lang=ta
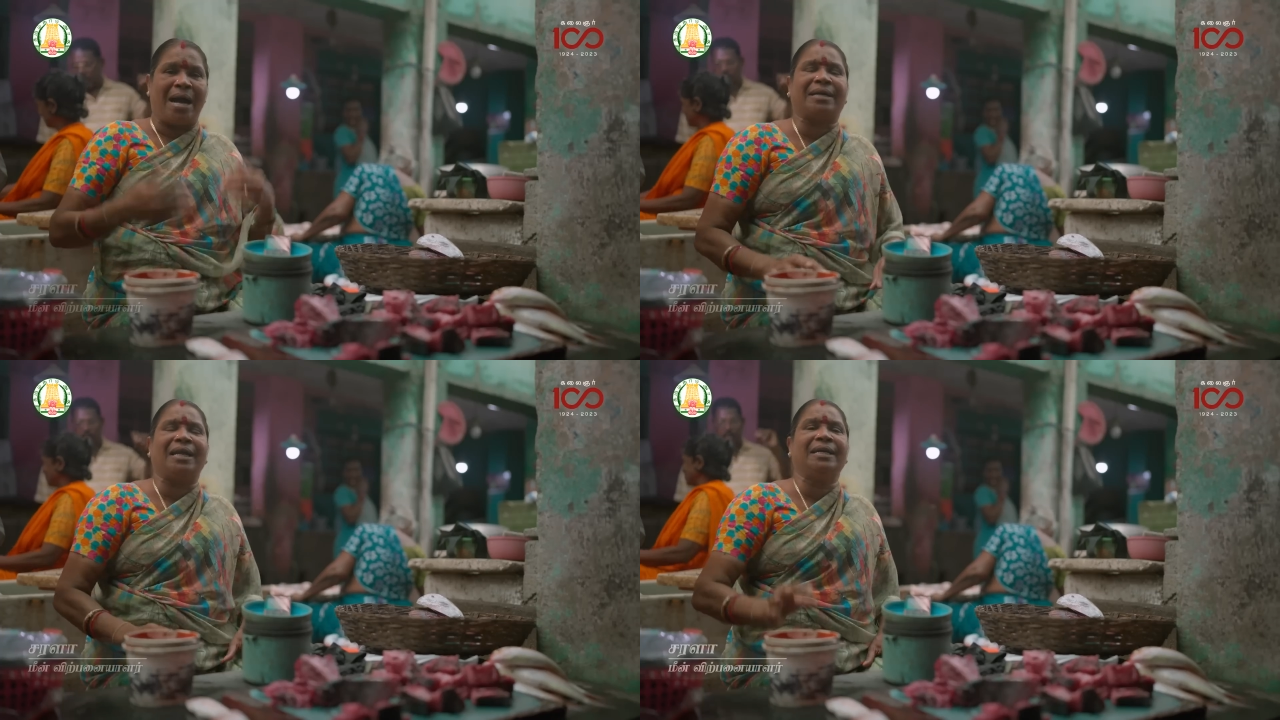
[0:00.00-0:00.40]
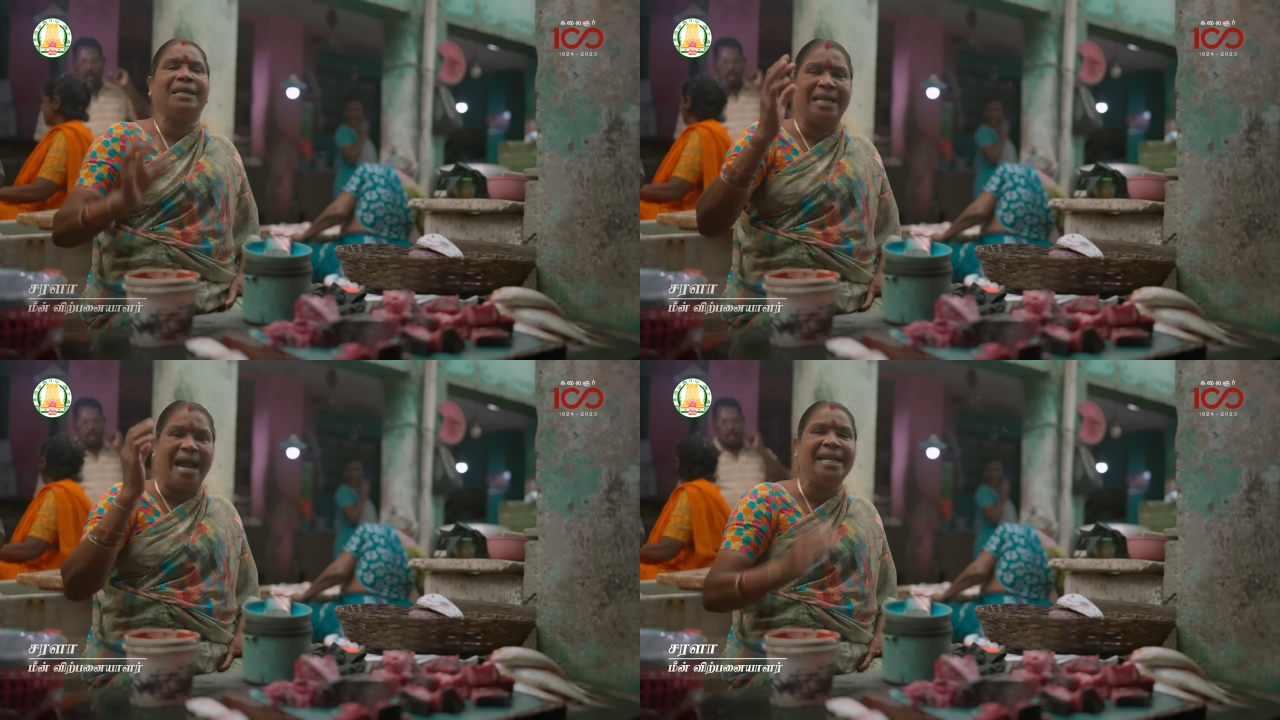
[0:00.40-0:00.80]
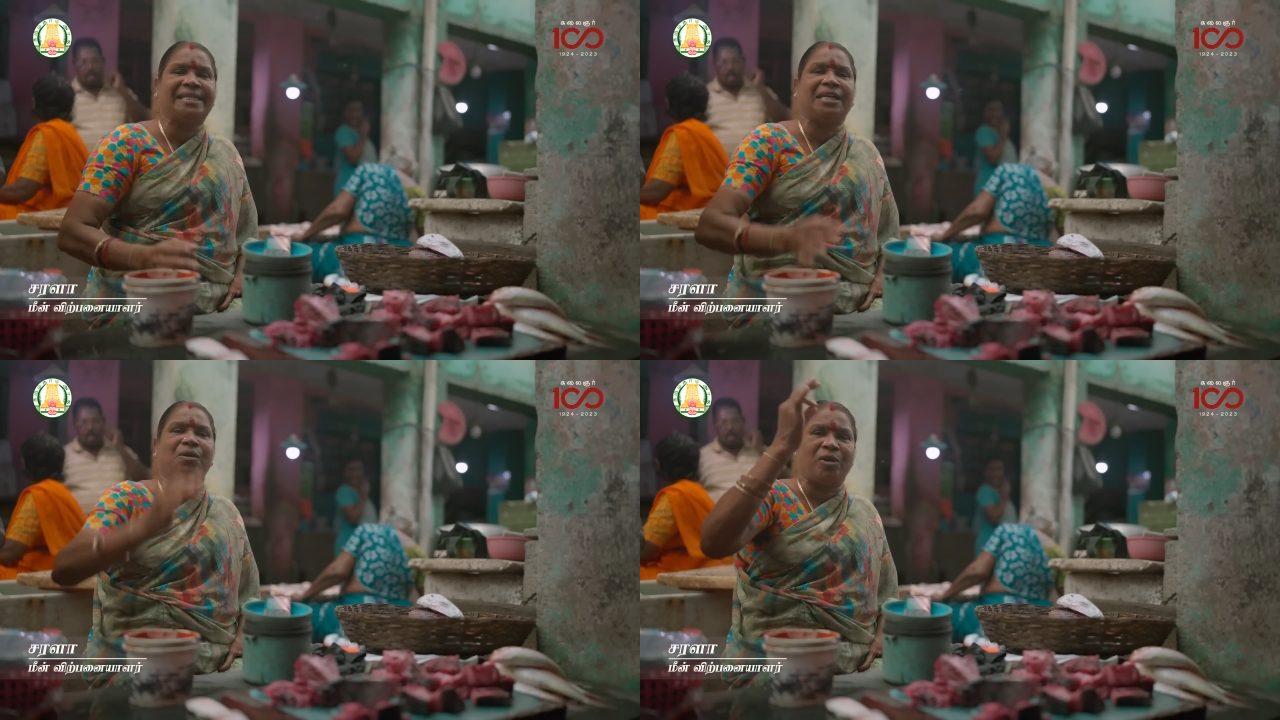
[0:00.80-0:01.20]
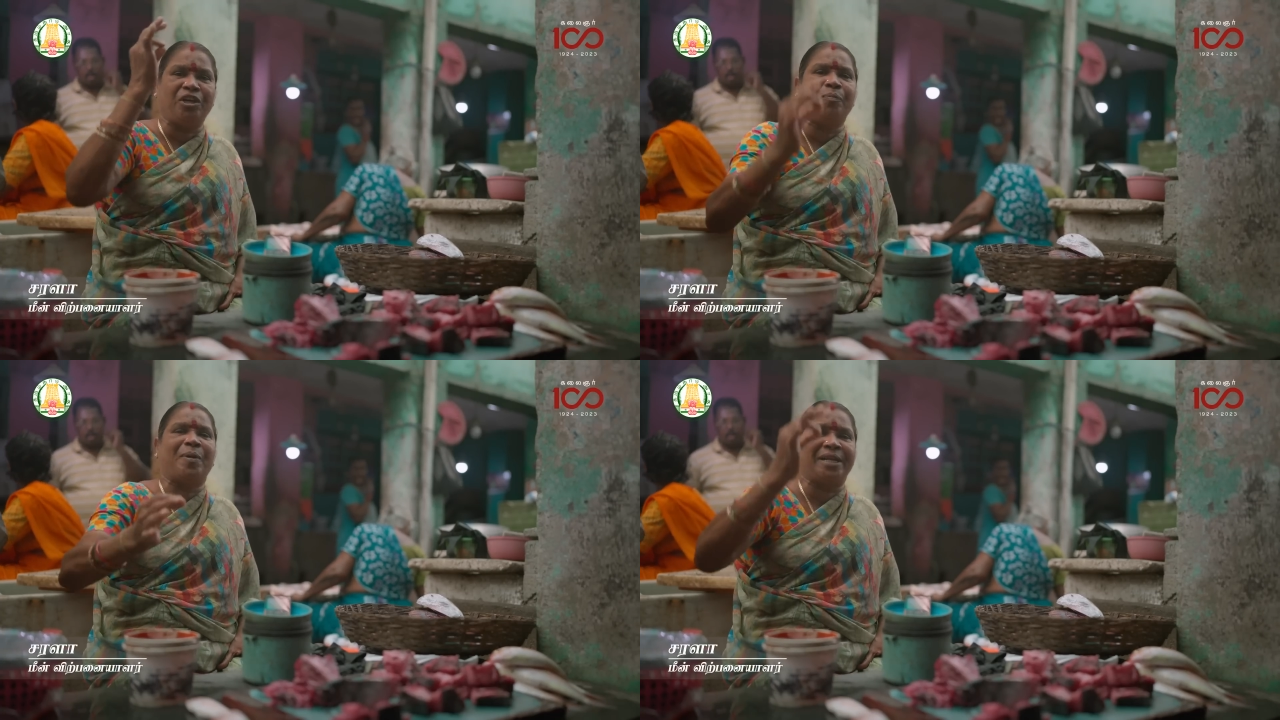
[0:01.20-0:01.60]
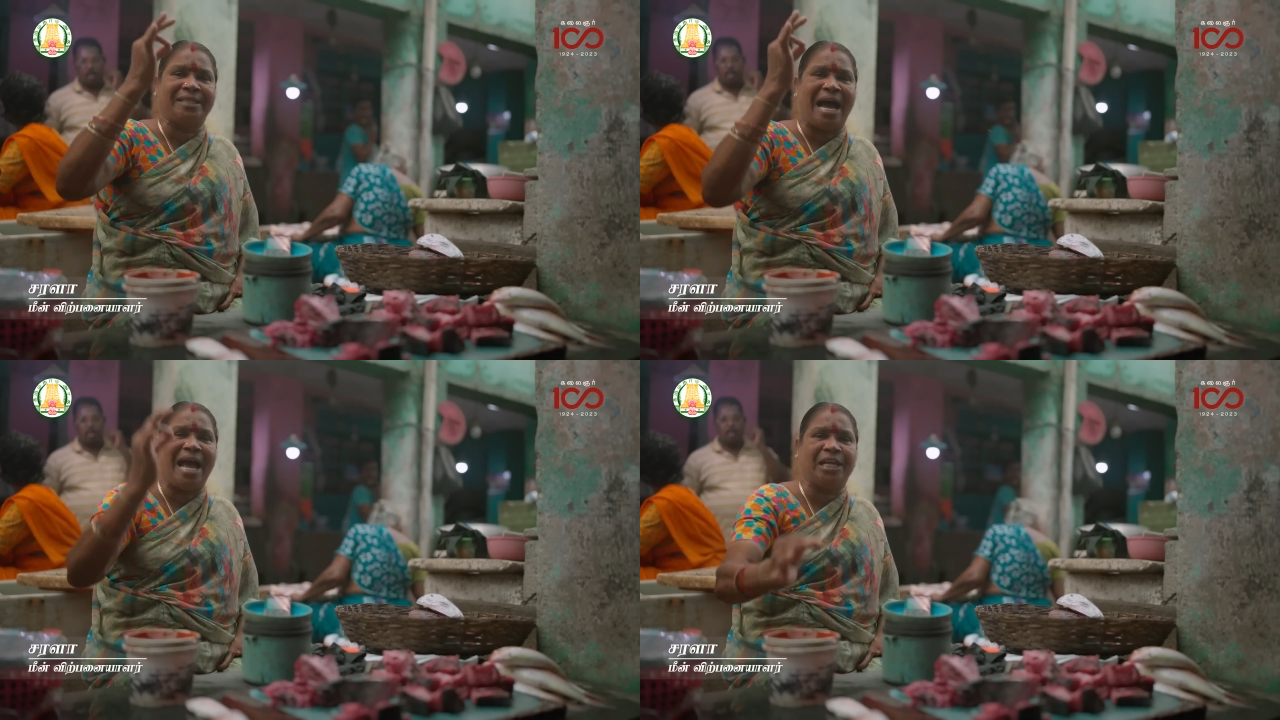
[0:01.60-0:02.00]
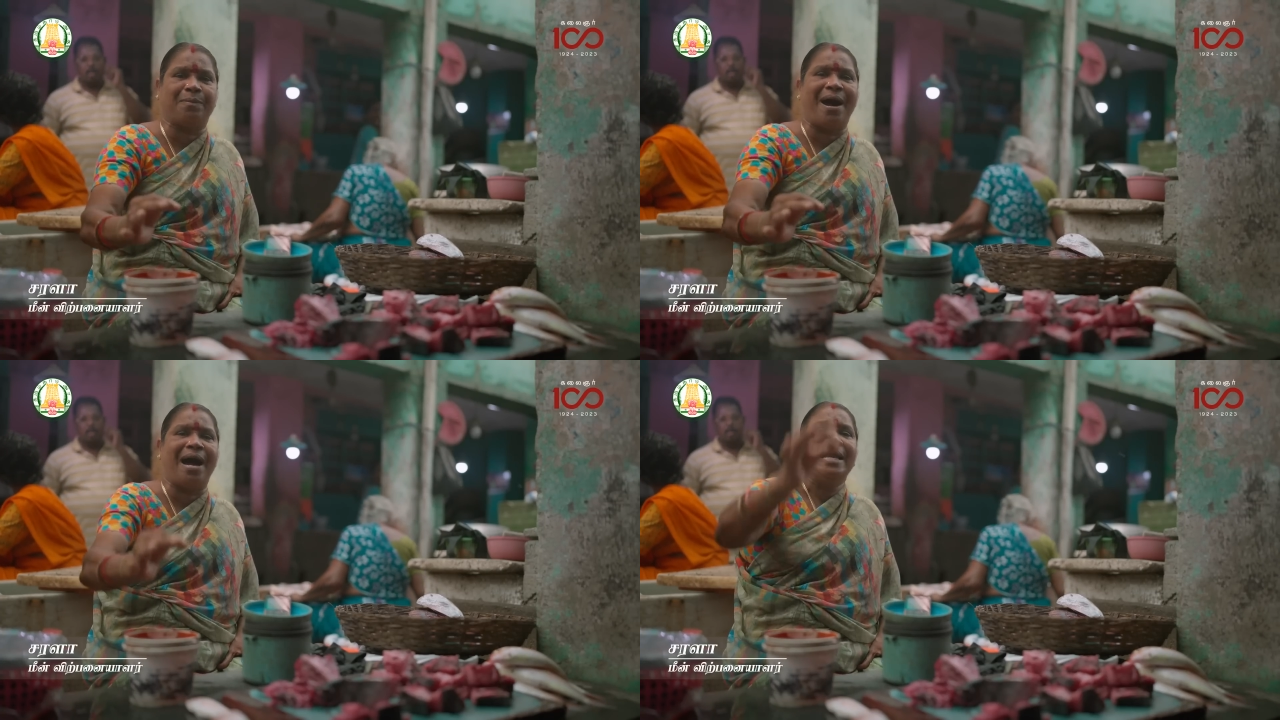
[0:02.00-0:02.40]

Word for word: மக்களுக்கு லேடிஸுக்கு உதவி பண்ணுற இந்த ஆயிரம்